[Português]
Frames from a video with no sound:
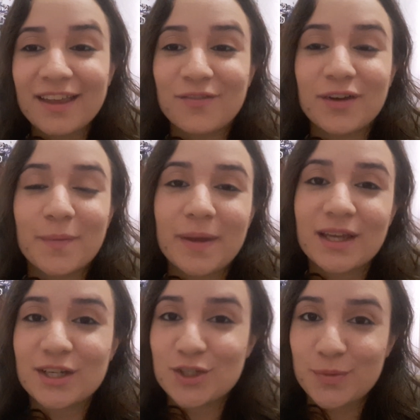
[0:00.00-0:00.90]
que fica bem
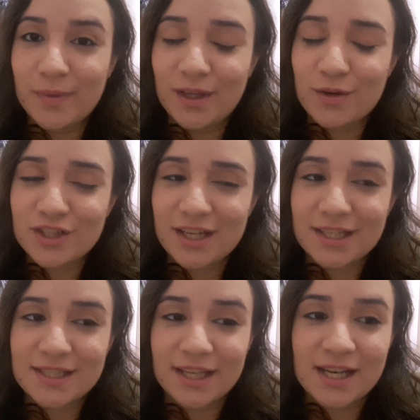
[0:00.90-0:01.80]
grande em mim, eu achei
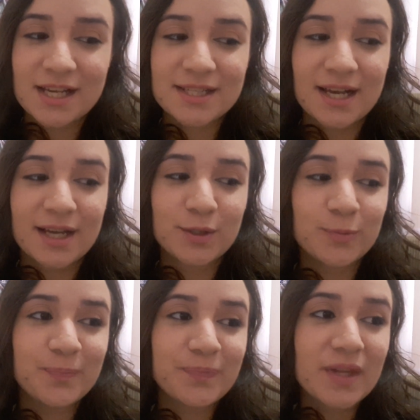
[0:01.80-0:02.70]
que ia ser engraçado.